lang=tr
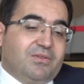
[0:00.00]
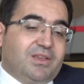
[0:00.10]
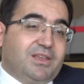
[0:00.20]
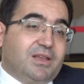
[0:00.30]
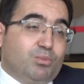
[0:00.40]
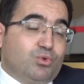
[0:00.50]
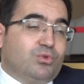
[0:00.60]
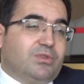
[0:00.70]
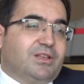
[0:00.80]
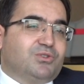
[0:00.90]
ve yine
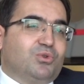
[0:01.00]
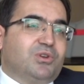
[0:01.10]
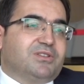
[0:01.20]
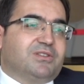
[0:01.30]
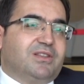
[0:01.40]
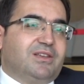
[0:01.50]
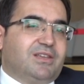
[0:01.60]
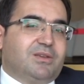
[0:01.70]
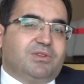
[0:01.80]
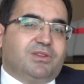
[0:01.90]
bugünden sonrasında
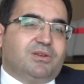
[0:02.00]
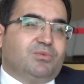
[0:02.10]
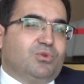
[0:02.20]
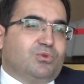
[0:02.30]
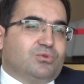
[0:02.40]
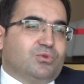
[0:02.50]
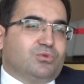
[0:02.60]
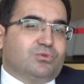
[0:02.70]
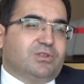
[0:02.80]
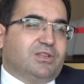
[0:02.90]

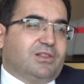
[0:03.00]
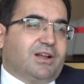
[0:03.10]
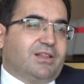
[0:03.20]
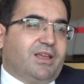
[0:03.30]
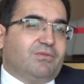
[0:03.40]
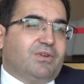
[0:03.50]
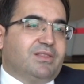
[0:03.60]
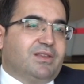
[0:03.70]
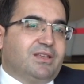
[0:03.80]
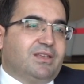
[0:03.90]
2029-30'lu yıllarda
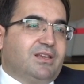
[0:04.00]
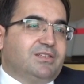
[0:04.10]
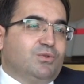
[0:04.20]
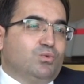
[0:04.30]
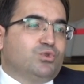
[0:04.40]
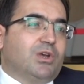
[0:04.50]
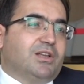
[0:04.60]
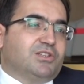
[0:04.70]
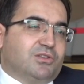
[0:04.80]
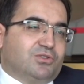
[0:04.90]
envantere girecek
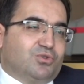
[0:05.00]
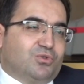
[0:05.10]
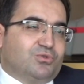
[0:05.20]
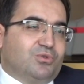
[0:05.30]
uçağa çalışıyoruz.